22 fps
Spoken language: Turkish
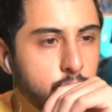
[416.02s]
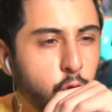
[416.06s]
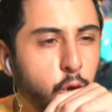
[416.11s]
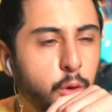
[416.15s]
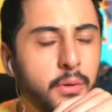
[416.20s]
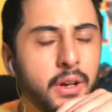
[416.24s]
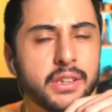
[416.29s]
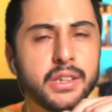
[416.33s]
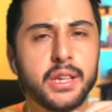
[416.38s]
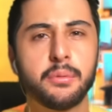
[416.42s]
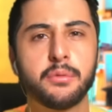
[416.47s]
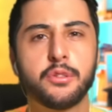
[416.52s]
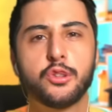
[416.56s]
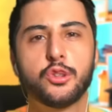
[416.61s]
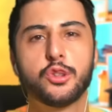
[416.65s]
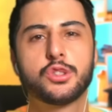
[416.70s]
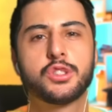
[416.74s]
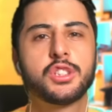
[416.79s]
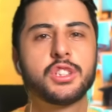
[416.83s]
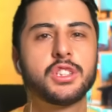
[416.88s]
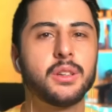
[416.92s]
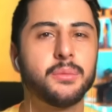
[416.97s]
Normal tepki
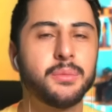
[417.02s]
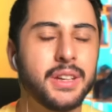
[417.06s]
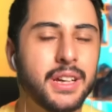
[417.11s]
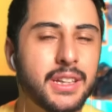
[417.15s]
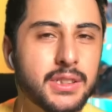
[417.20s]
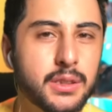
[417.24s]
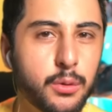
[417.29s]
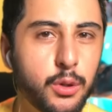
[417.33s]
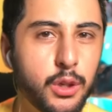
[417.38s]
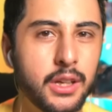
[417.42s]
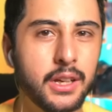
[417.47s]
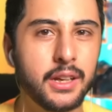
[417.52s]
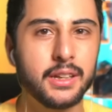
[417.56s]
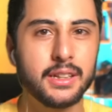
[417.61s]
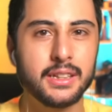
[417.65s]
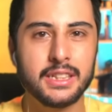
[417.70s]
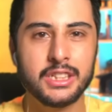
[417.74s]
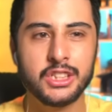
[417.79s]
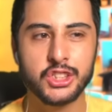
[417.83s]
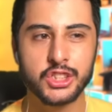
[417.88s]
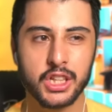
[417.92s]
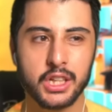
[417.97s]
videosu dışında biraz da böyle
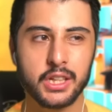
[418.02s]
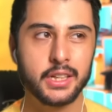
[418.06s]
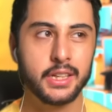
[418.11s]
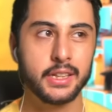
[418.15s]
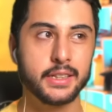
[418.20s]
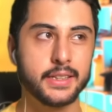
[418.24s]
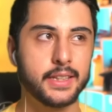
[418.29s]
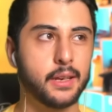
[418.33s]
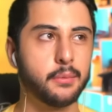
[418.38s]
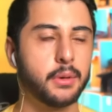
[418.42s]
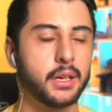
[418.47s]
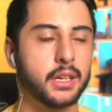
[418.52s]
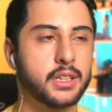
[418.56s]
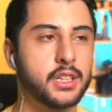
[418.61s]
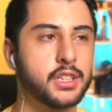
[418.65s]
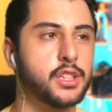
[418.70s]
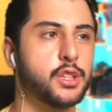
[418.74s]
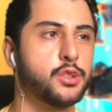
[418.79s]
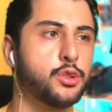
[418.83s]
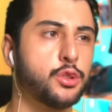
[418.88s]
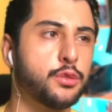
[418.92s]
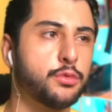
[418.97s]
inceleyerek gidelim
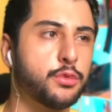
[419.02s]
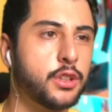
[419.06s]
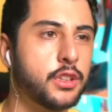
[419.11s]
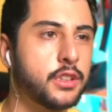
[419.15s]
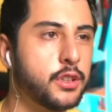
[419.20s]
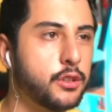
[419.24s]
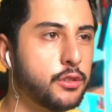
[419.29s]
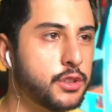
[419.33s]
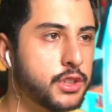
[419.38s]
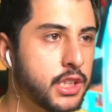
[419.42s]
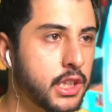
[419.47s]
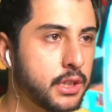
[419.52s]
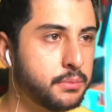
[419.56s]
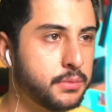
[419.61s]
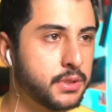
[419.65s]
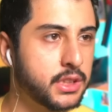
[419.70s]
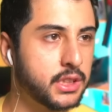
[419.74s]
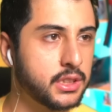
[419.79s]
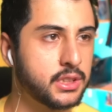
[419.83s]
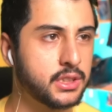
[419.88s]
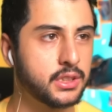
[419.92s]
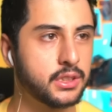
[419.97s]
arkadaşlar. Çünkü bunlar teori
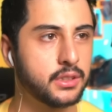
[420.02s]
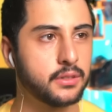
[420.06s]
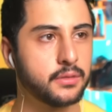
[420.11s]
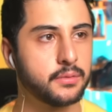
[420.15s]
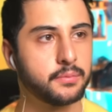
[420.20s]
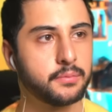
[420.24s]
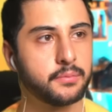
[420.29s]
çekmeyeceğiz.